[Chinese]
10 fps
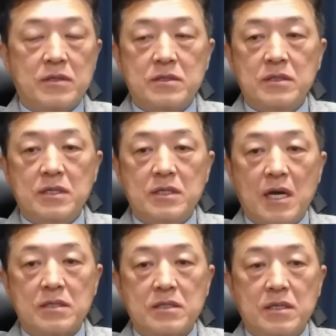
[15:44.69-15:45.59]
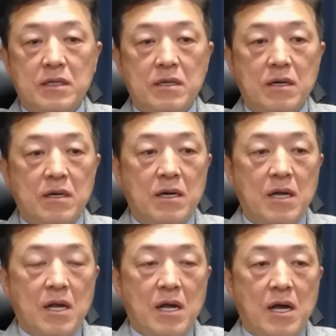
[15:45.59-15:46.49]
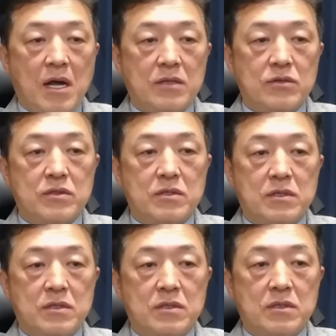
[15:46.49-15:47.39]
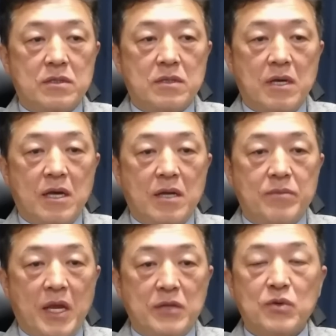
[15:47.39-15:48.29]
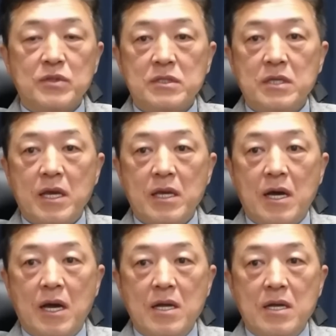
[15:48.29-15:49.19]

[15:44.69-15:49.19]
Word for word: 实际上是一个呃，就是呃，美中之间呢，